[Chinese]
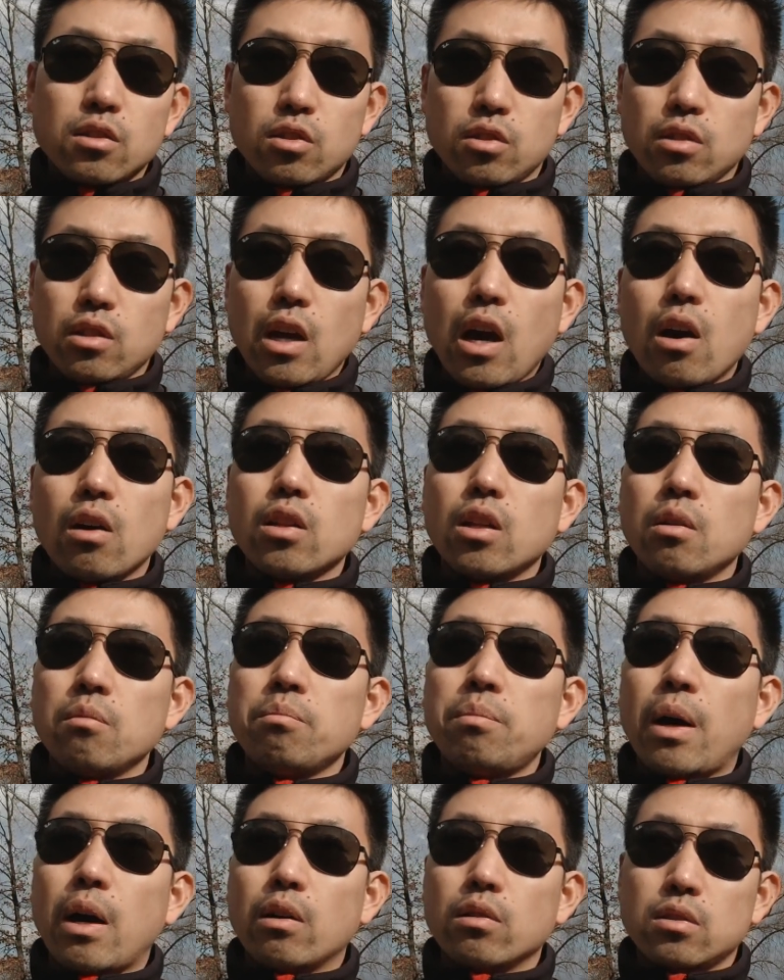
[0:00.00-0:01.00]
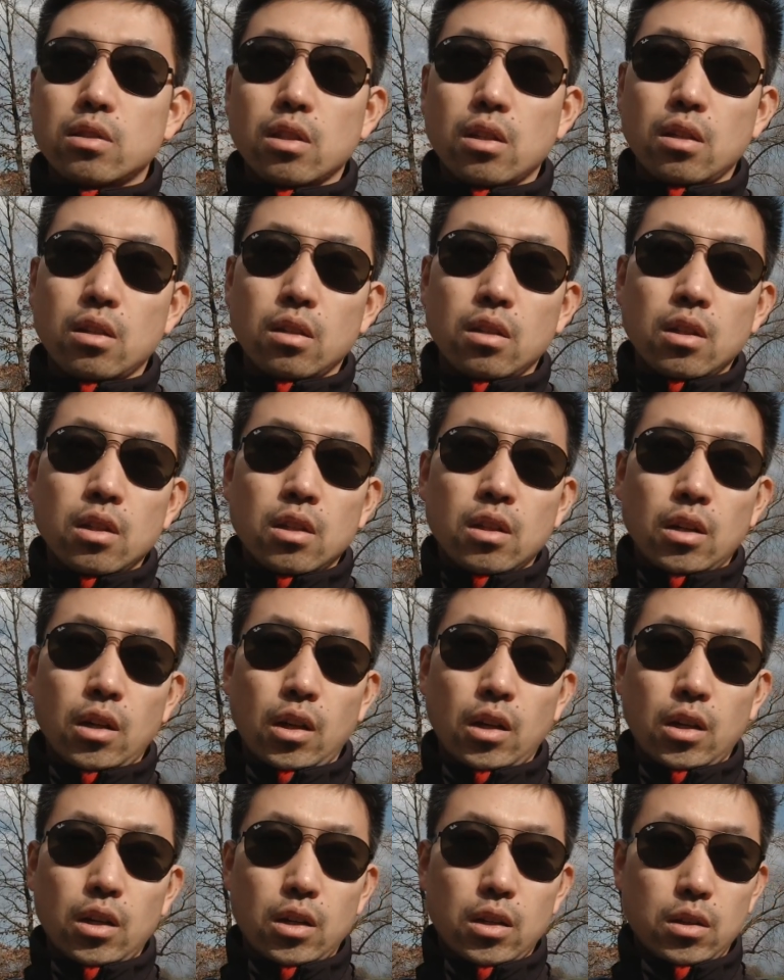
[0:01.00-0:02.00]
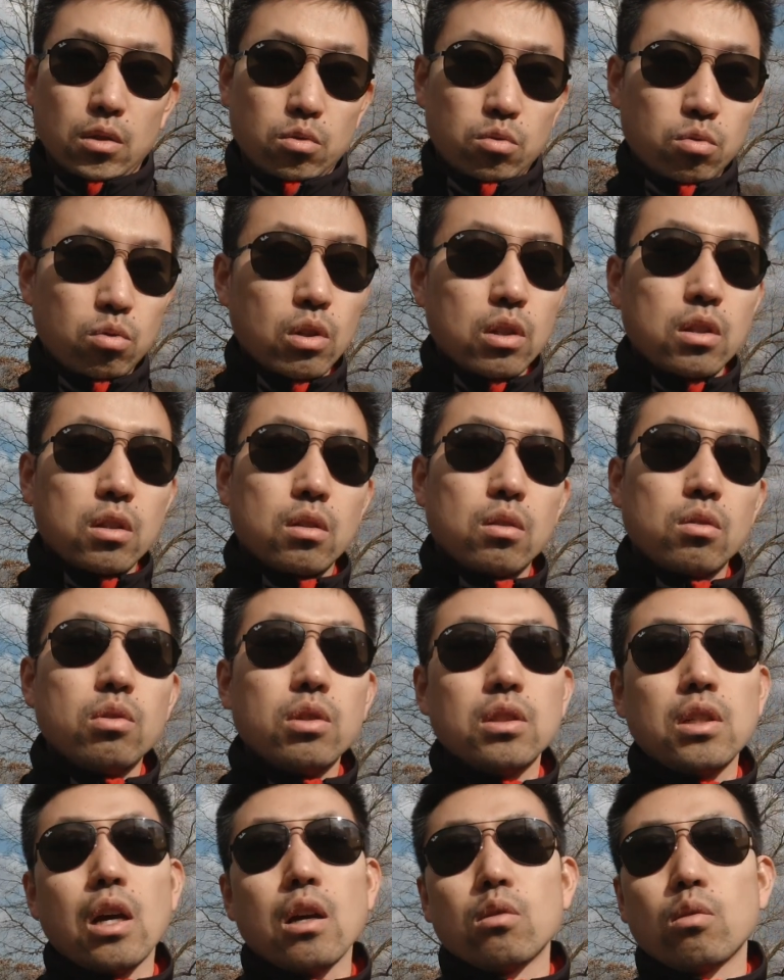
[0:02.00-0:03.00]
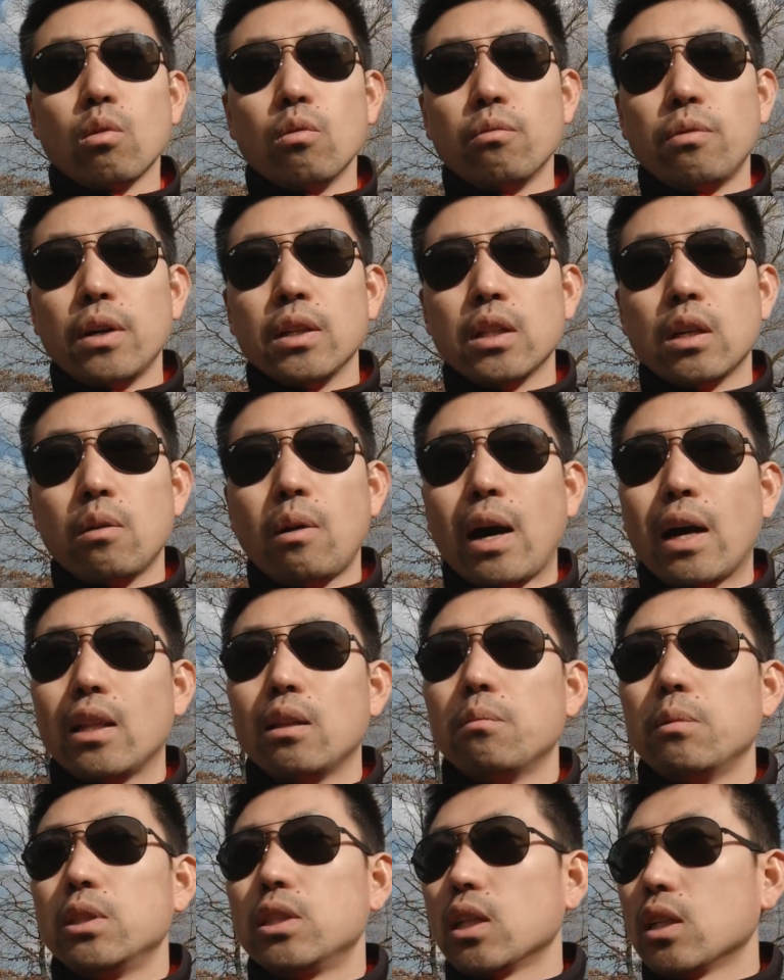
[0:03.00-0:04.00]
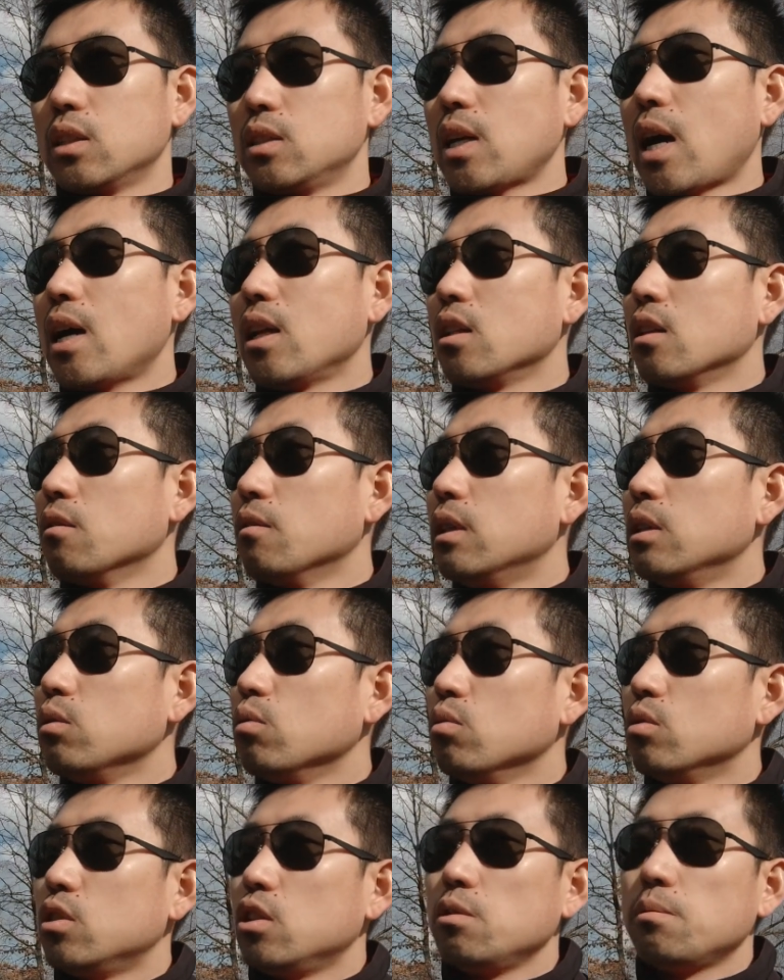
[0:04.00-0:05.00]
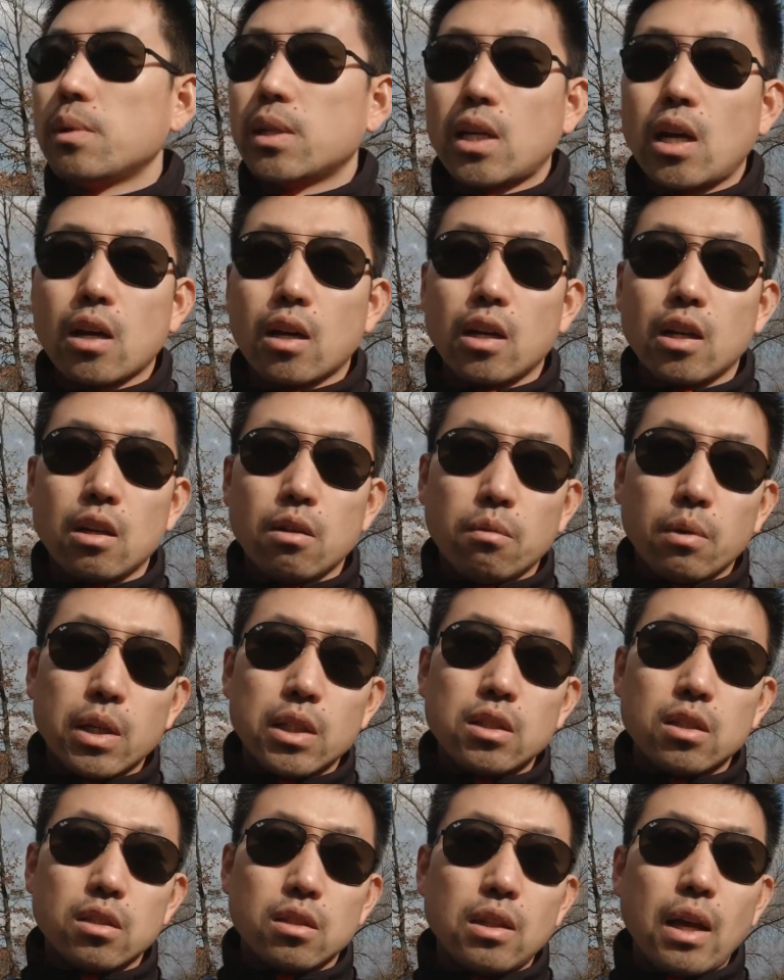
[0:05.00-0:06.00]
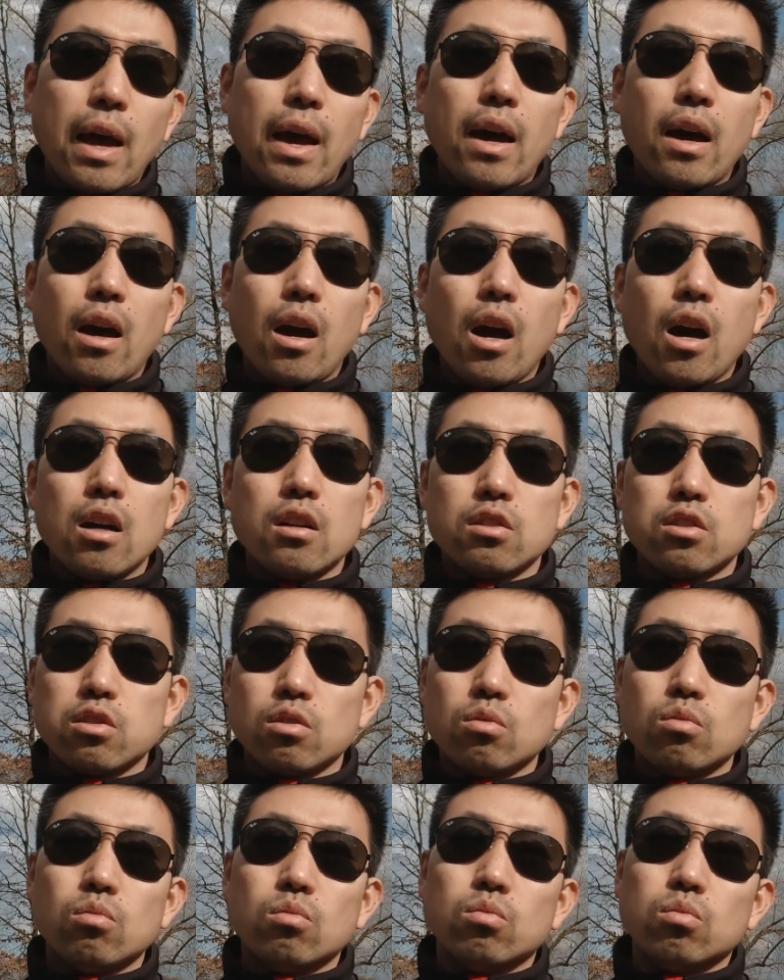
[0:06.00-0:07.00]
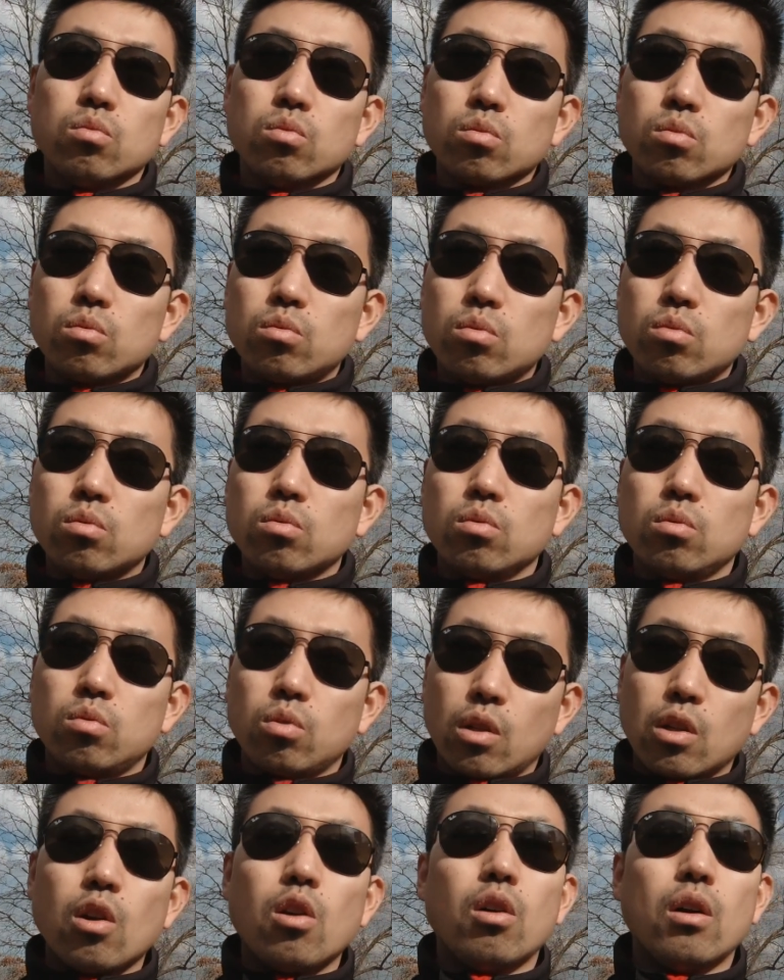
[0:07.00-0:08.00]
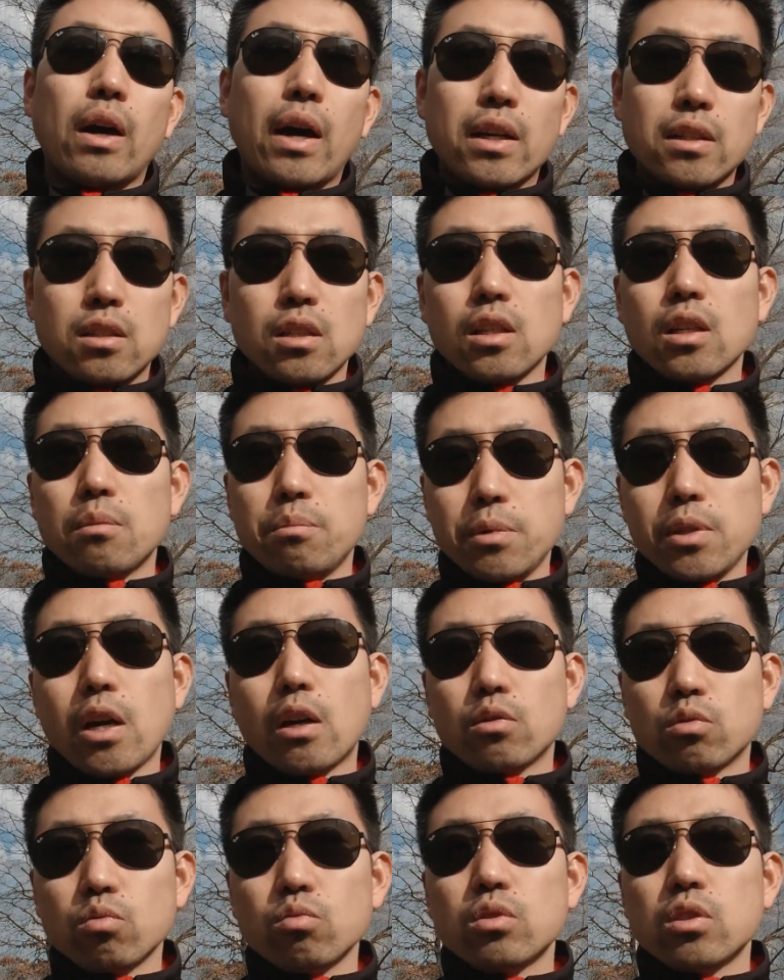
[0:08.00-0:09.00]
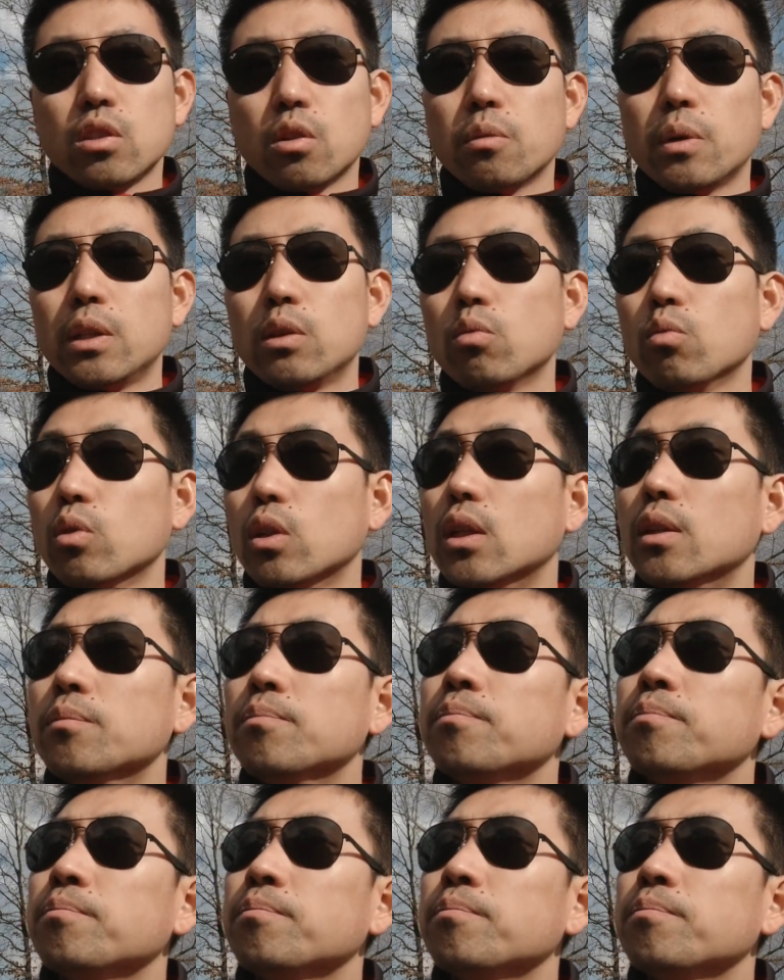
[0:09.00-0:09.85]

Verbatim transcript: 只要能保证呃顺顺畅通风的话，那么这个家里的温度基本上可以维持在二十五度左右，还是一个比较舒适的温度的。